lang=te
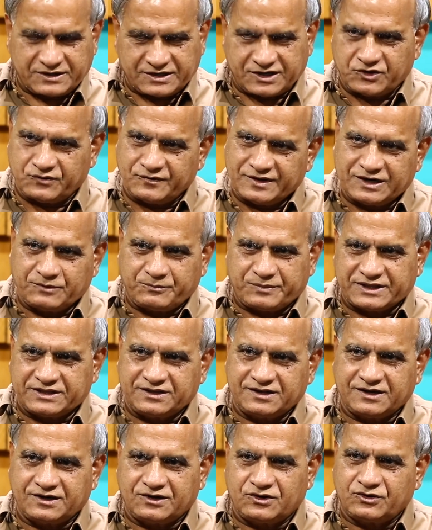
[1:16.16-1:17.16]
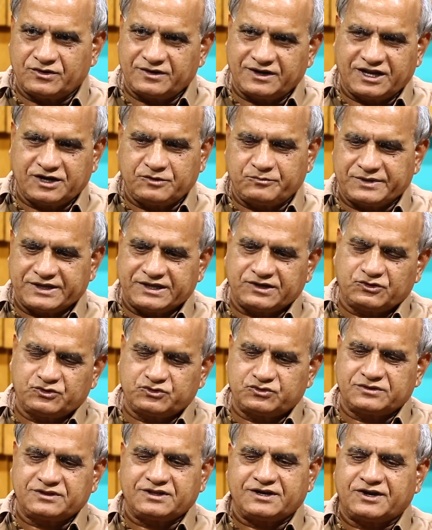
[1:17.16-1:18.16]
రెండు వేల పదిహేడులోనే ఆయన పేరు
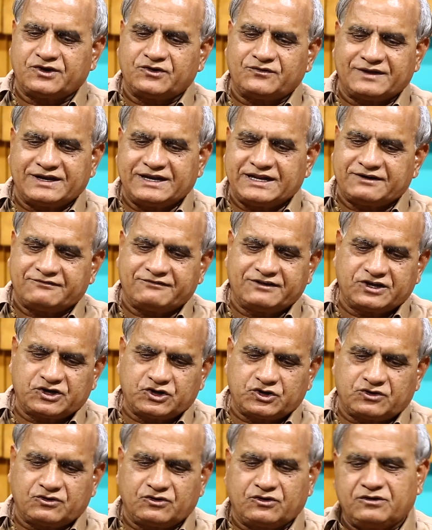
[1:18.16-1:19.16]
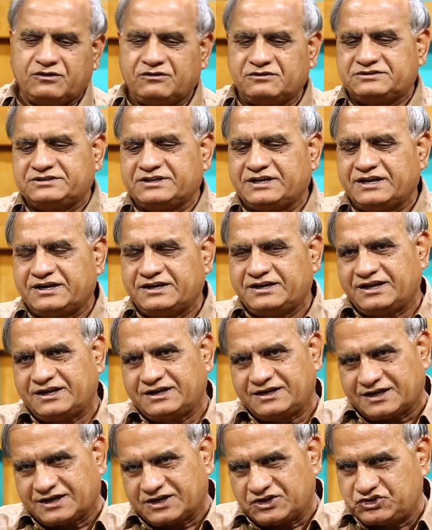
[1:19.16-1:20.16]
వచ్చింది రెండు వేల ఇరవై ఒకటిలో సిఐడి
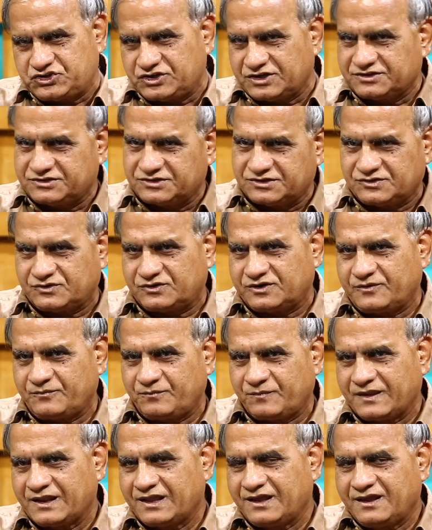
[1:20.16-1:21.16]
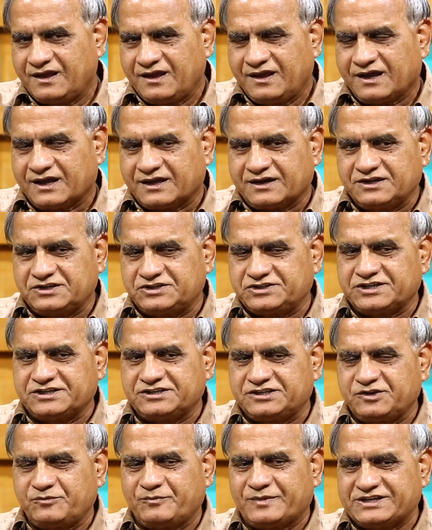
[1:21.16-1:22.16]
ఆయన అరెస్ట్ చేసింది కూడా అరెస్ట్
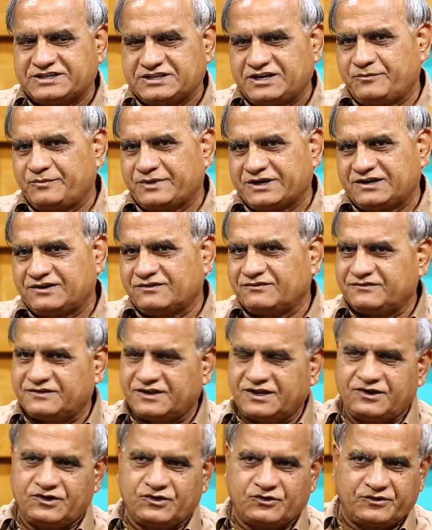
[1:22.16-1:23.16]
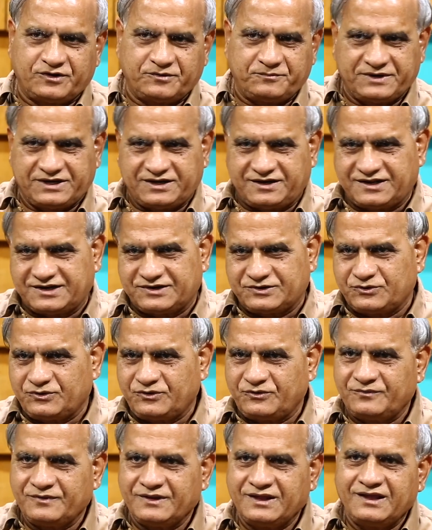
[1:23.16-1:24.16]
చేసి మచిలీపట్నం జైల్లో కూడా పెట్టారు
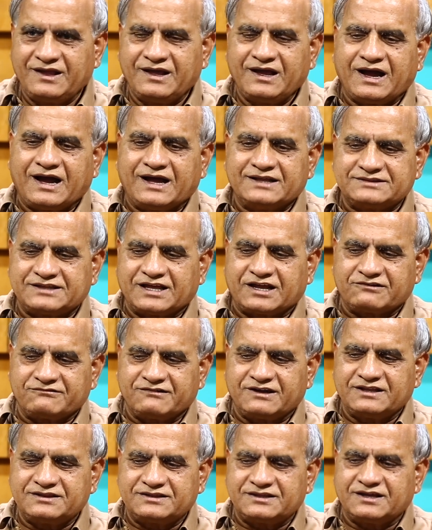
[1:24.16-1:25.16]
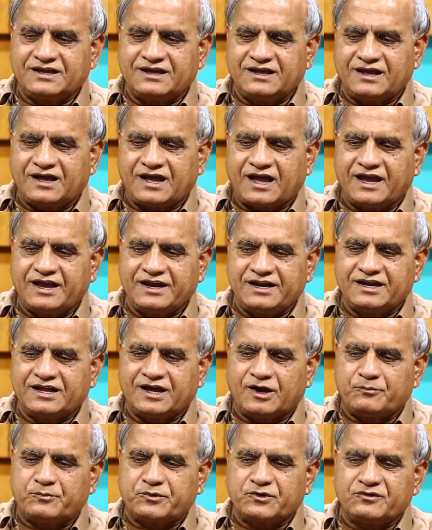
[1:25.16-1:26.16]
ఆ తర్వాత ఆయన
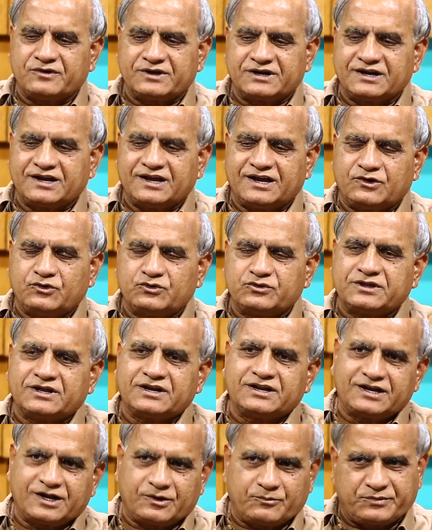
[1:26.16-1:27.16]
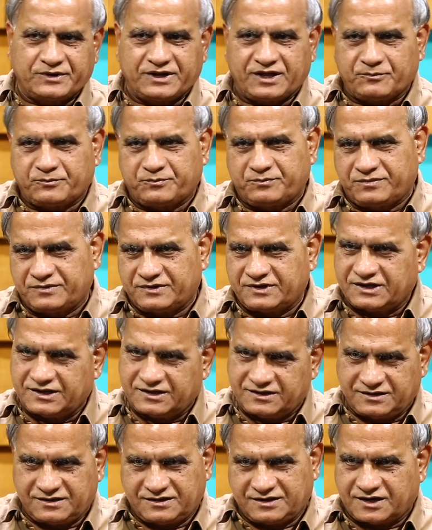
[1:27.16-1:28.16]
అప్రూవర్గా అవుతానని అప్పుడే
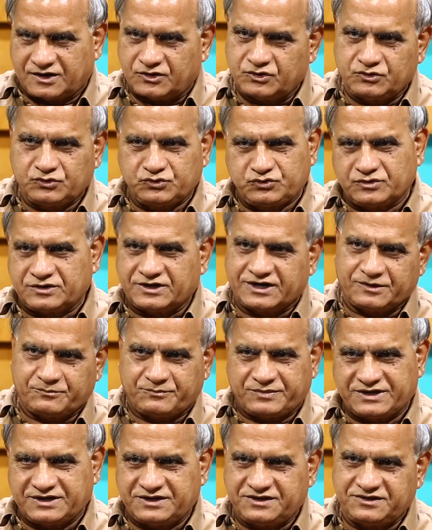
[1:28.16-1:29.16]
అడుగుతున్నాడు అప్పటి